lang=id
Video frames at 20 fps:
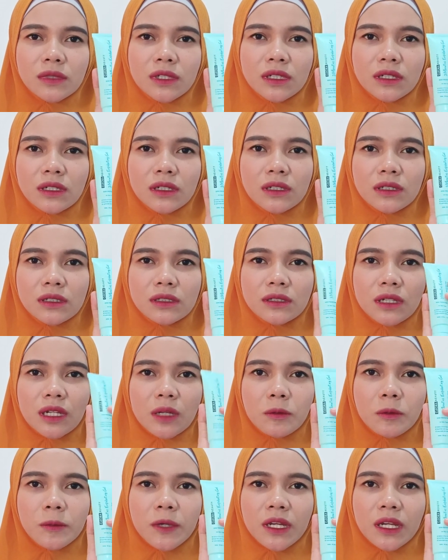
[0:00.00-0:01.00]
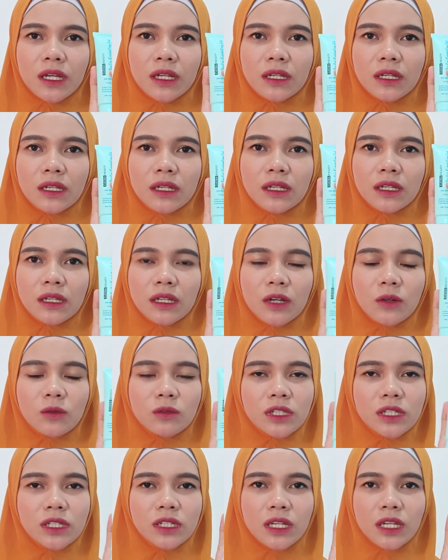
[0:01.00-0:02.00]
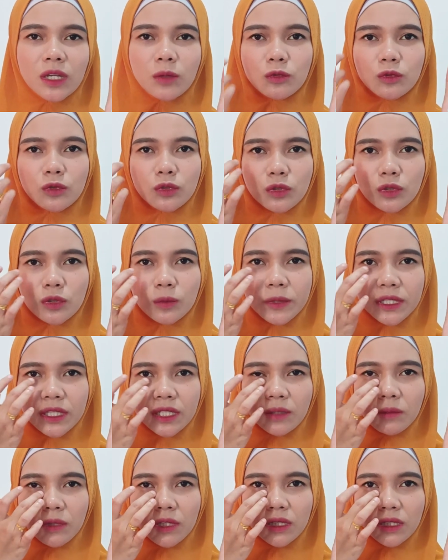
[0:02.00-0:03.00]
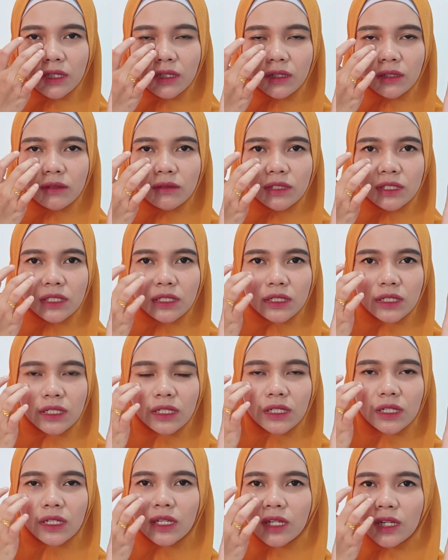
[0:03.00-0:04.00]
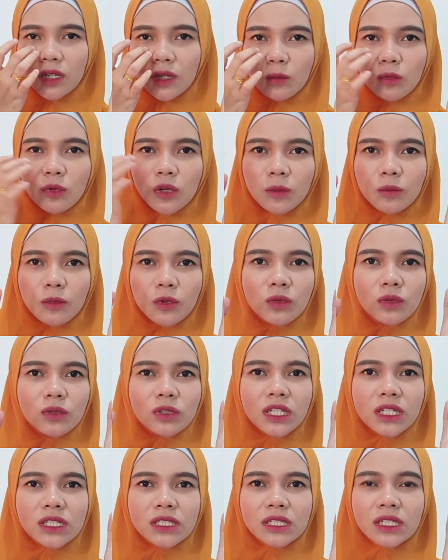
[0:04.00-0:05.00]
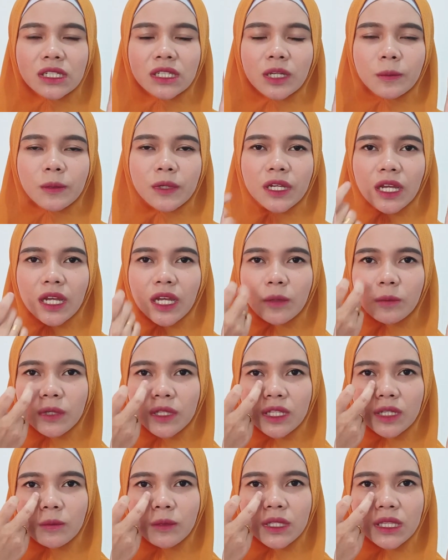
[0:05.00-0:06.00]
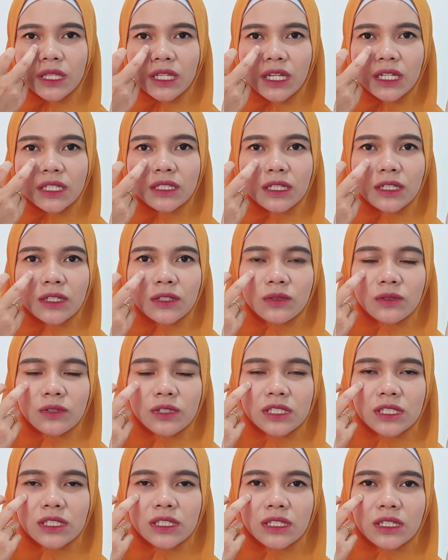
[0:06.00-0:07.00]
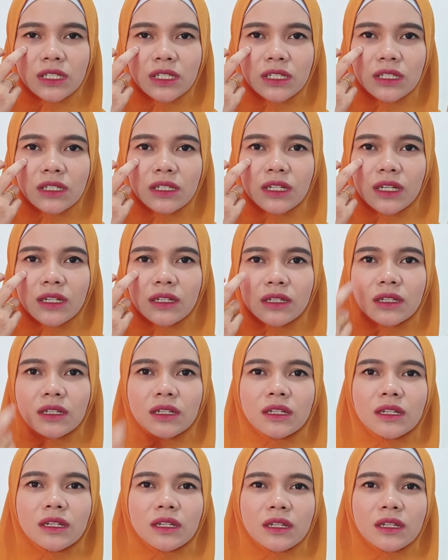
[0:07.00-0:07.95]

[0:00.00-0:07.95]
uh, setelah pemakaian ini aku jadi kayak muncul bintik-bintik gitu di sini bukan beruntusan sih tapi kayak bintik-bintik aja gitu di sini dan